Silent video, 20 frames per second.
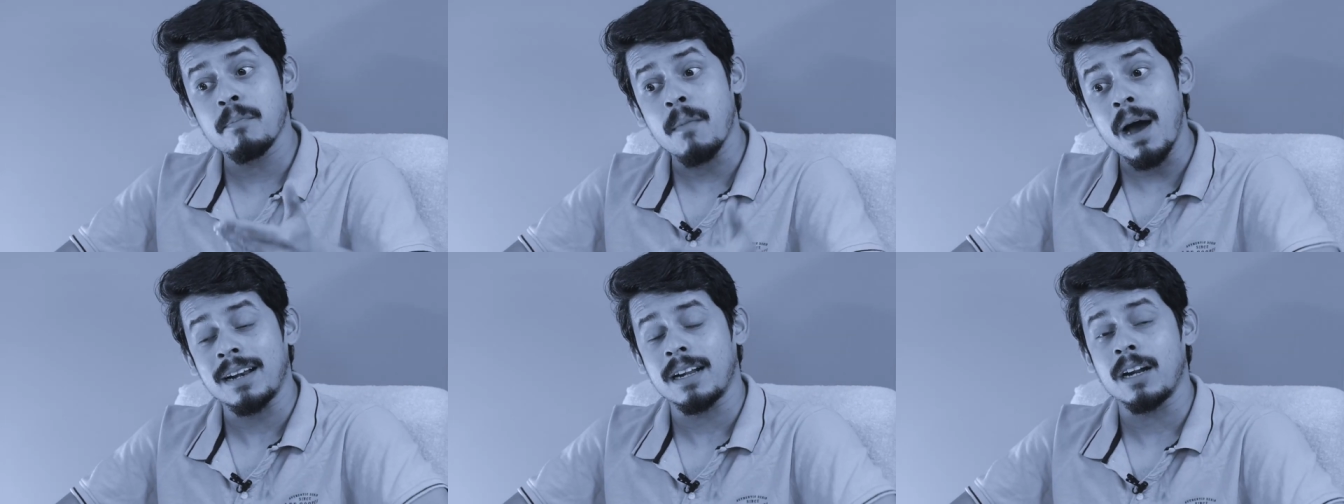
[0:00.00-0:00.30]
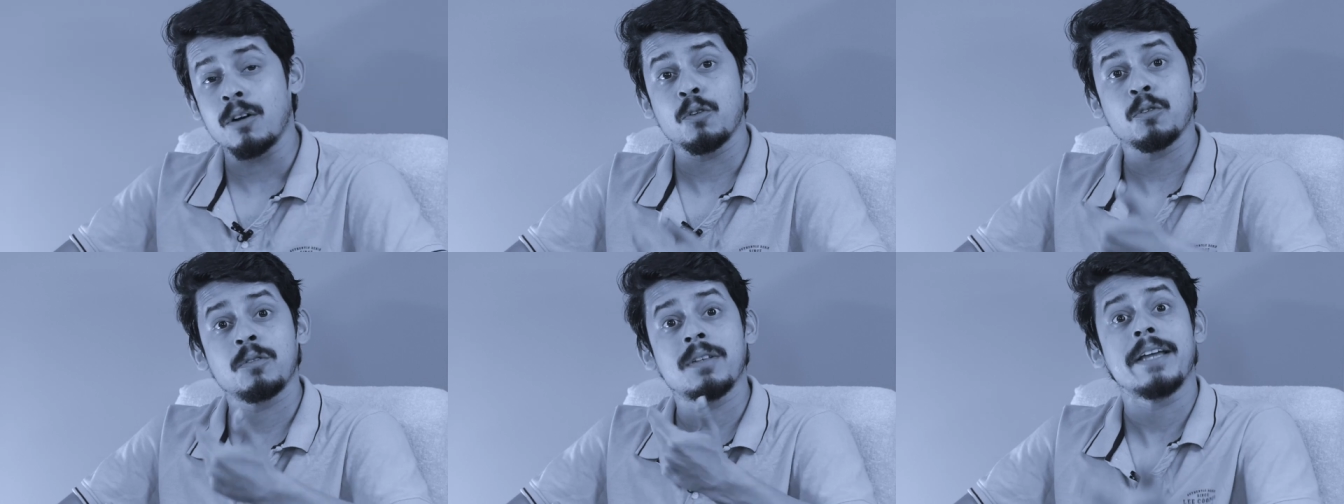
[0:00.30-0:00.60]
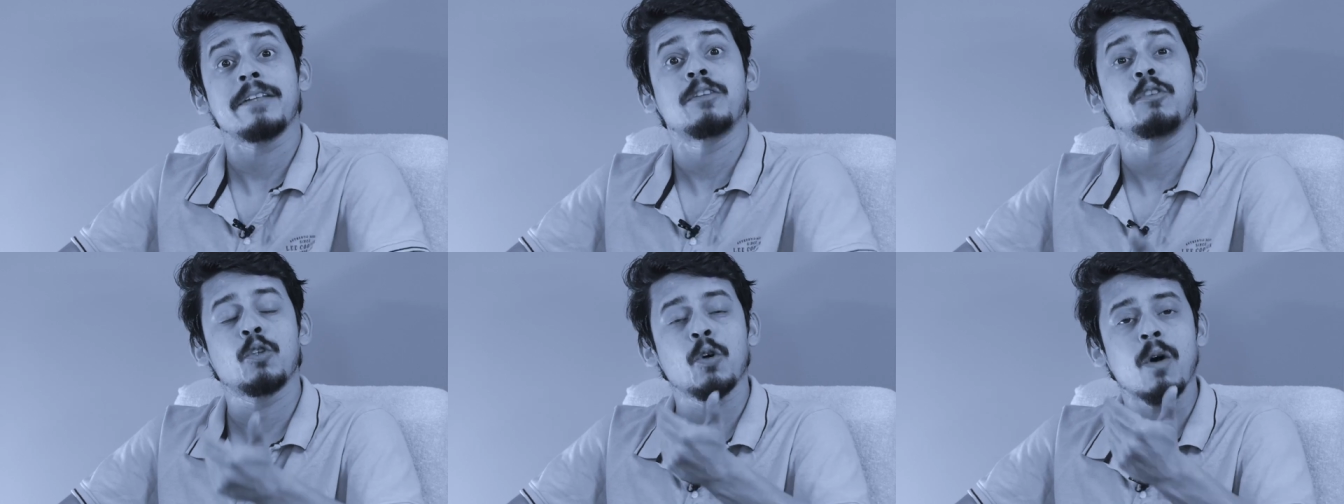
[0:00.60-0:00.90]
মানানোর
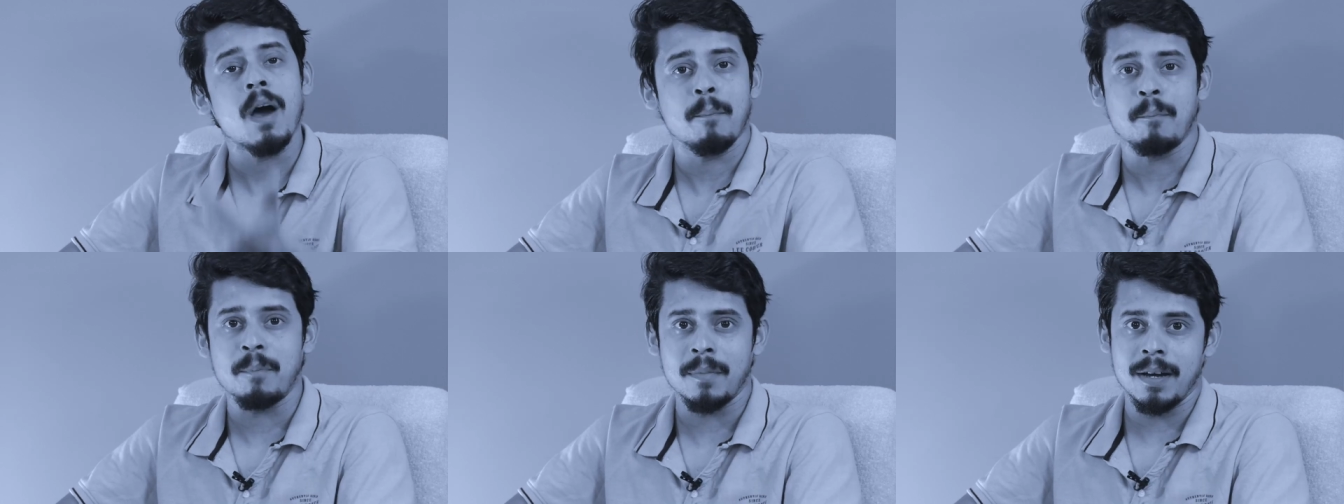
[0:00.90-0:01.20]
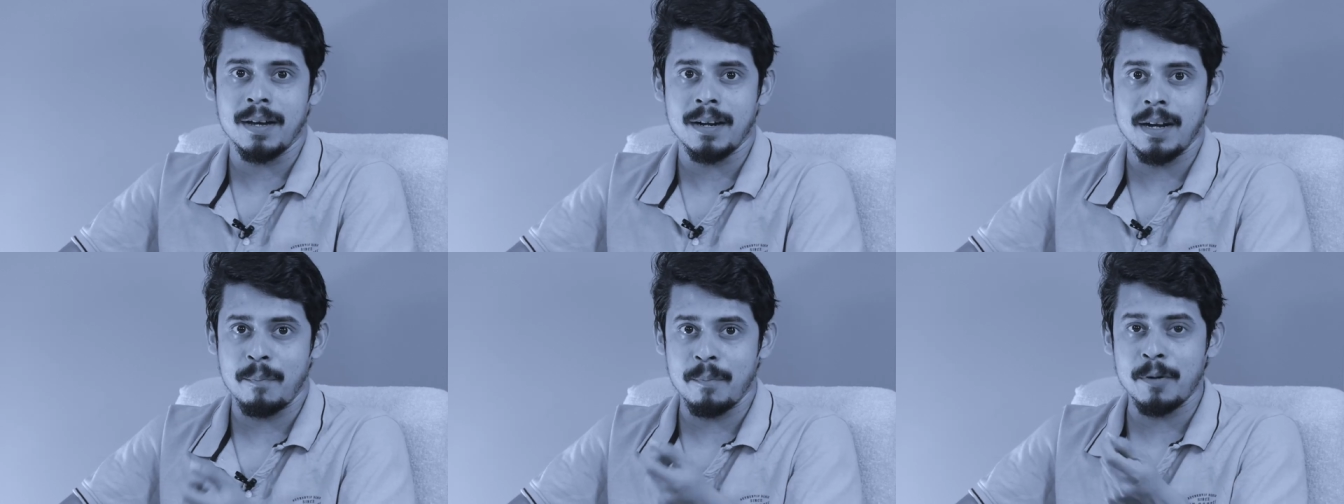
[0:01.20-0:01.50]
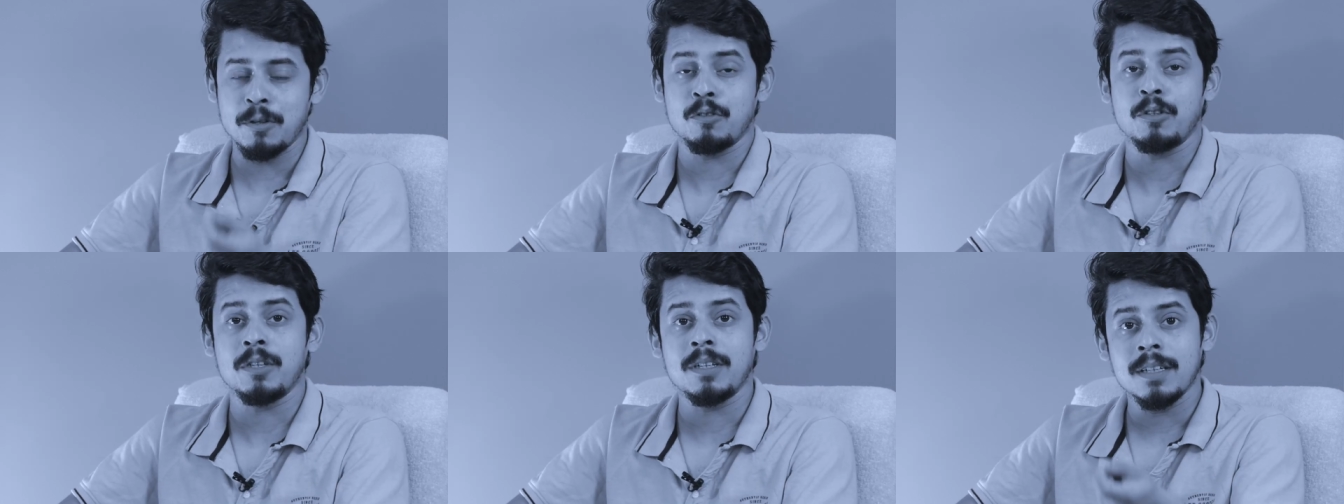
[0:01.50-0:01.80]
দায়িত্ব আপনার আপনি
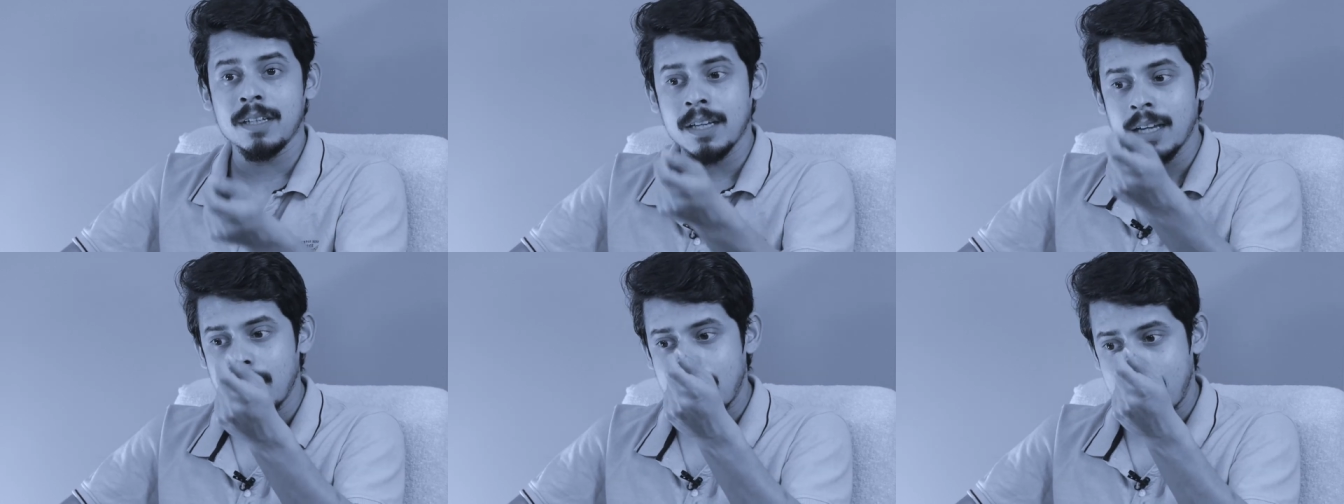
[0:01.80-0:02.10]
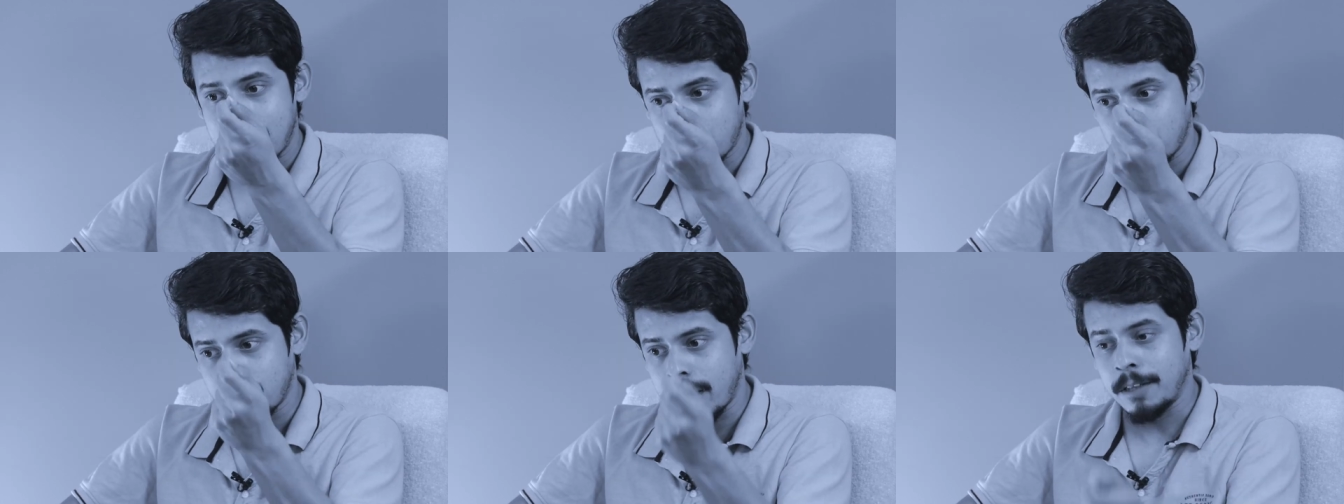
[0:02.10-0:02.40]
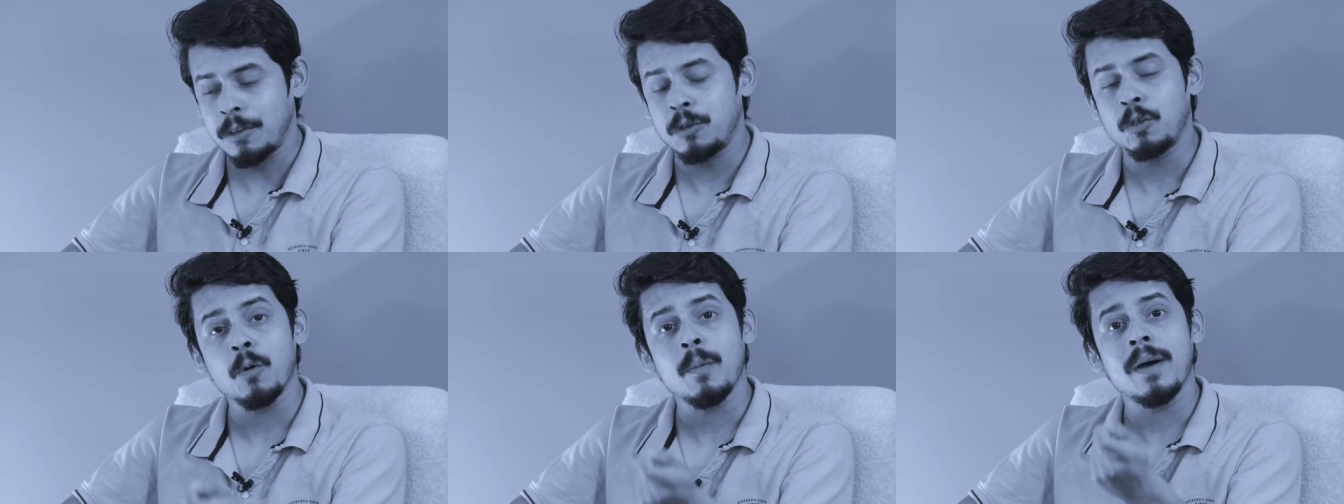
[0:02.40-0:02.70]
যদি একজন
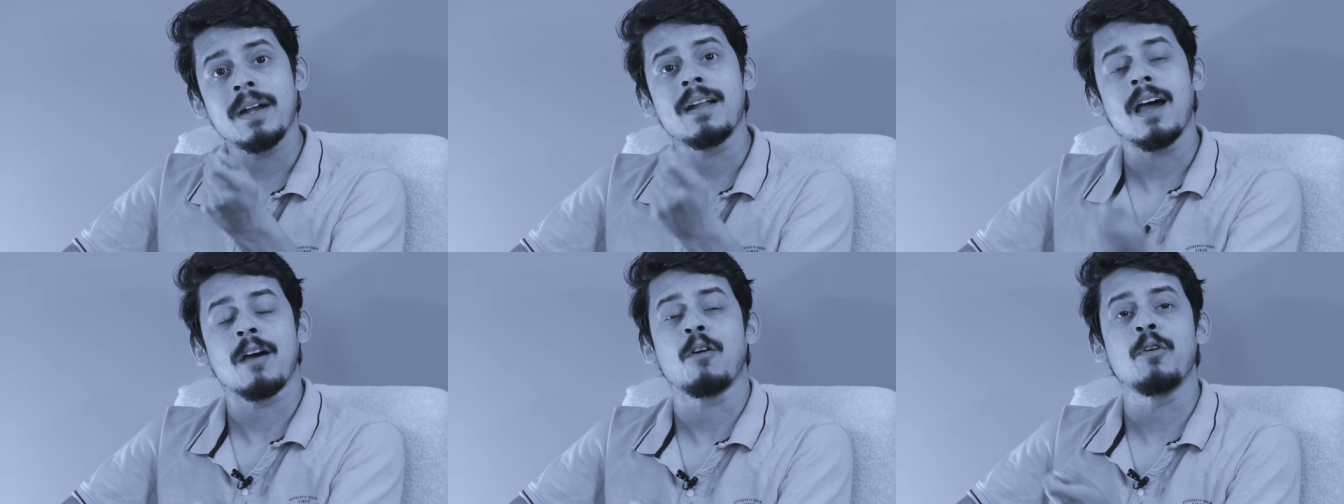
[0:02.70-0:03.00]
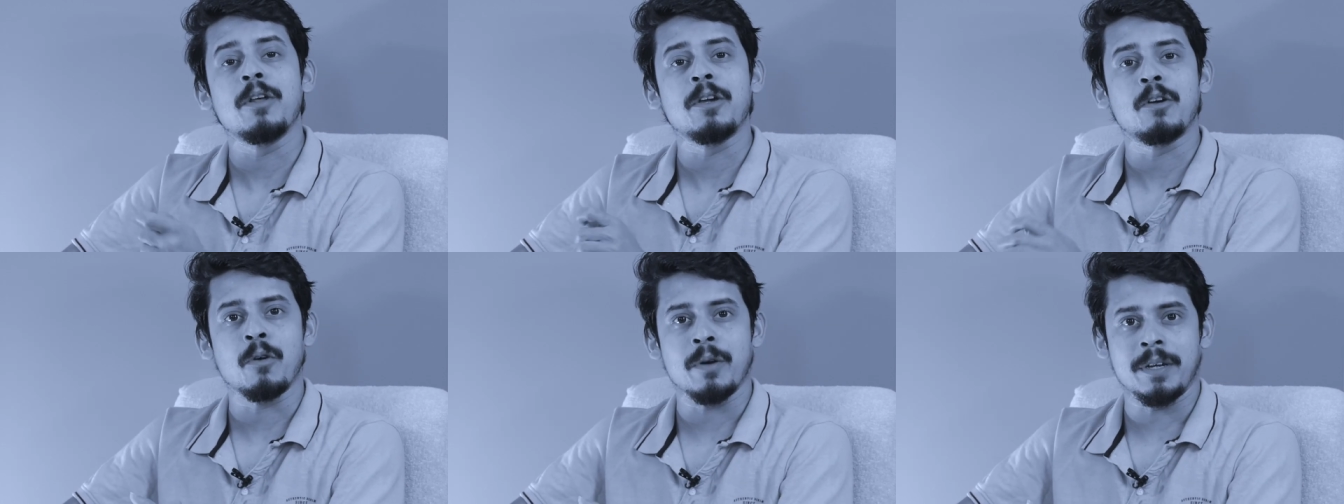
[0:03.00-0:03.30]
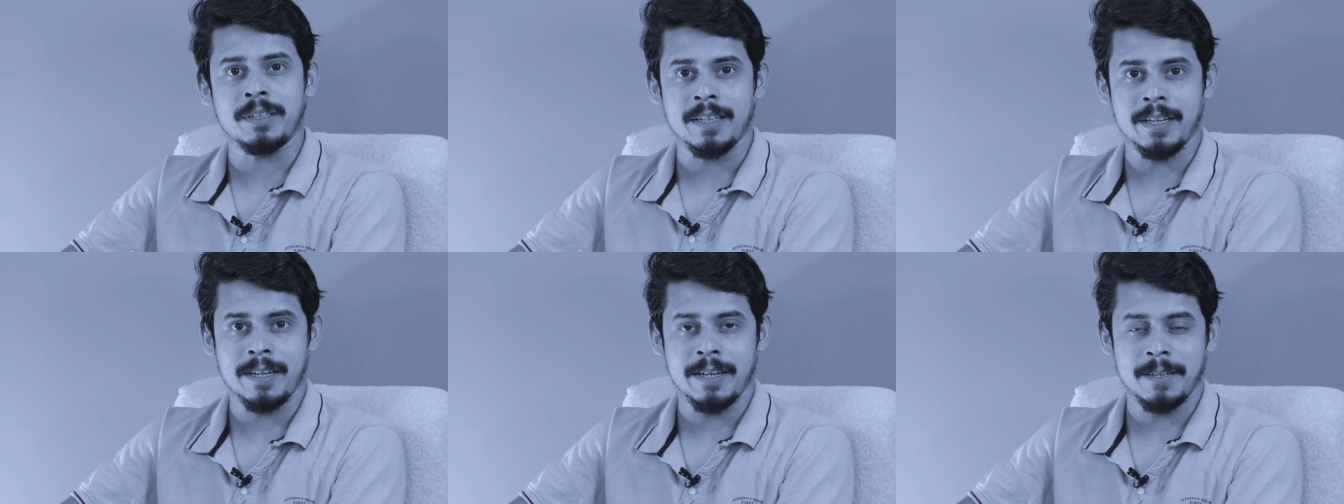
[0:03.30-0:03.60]
দায়িত্ববান নাগরিক
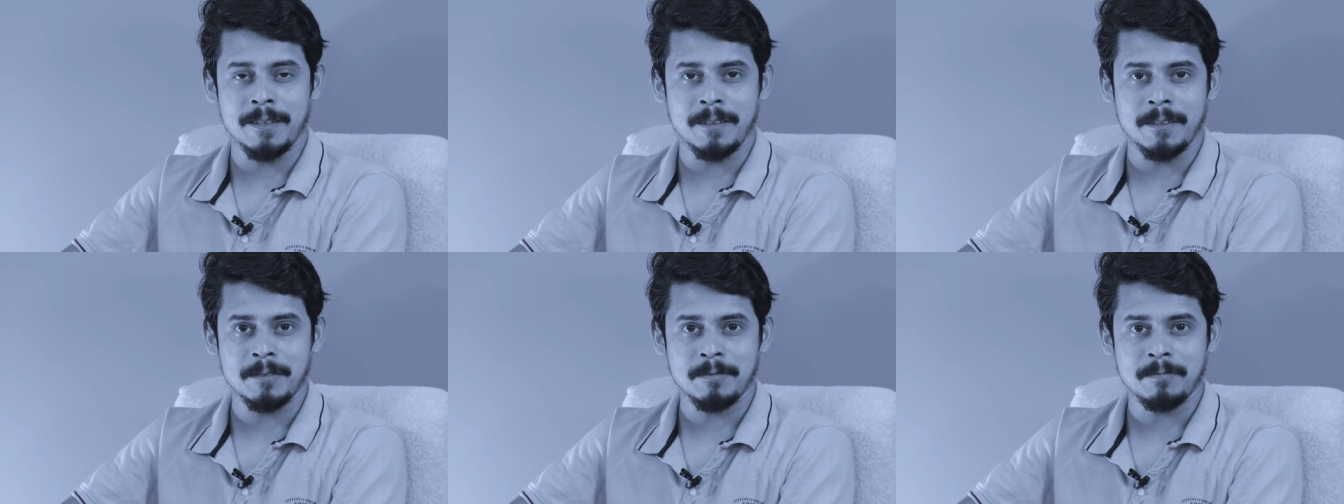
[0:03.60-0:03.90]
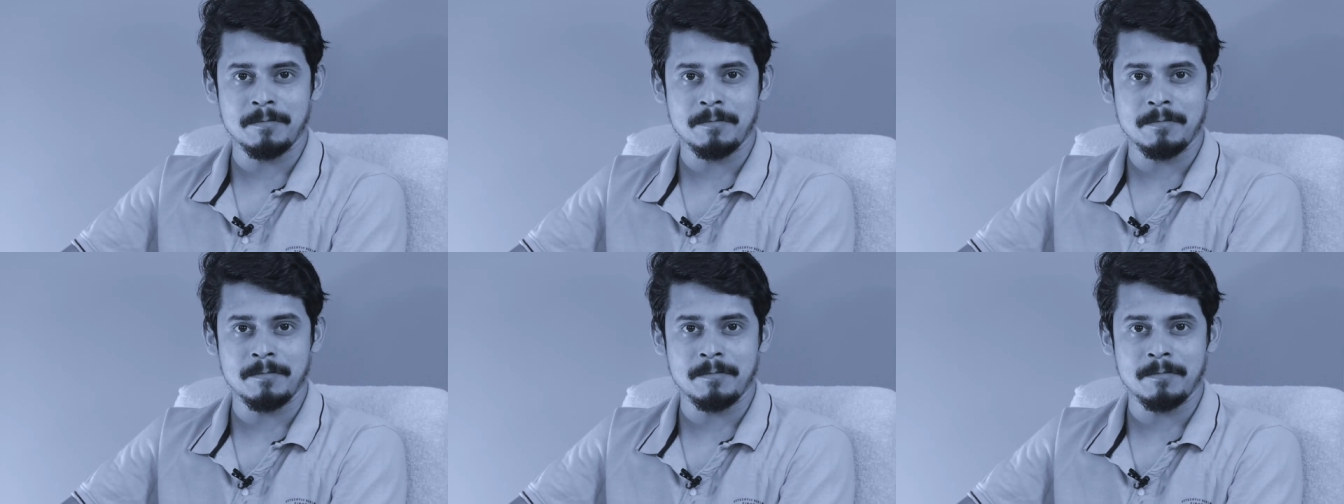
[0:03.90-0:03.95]
হয়ে থাকেন